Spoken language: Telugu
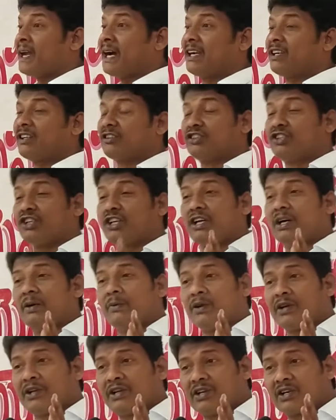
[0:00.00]
అంటే
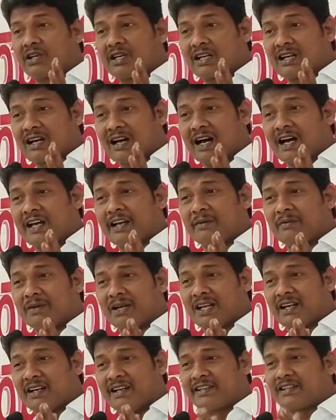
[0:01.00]
దేవుని యొక్క
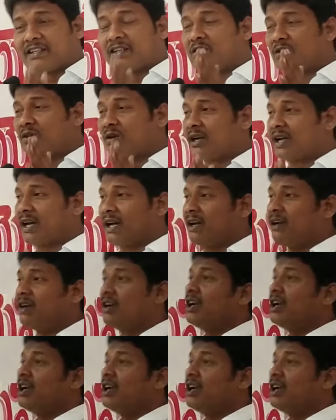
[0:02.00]
కార్యములన్నిటిని కూడా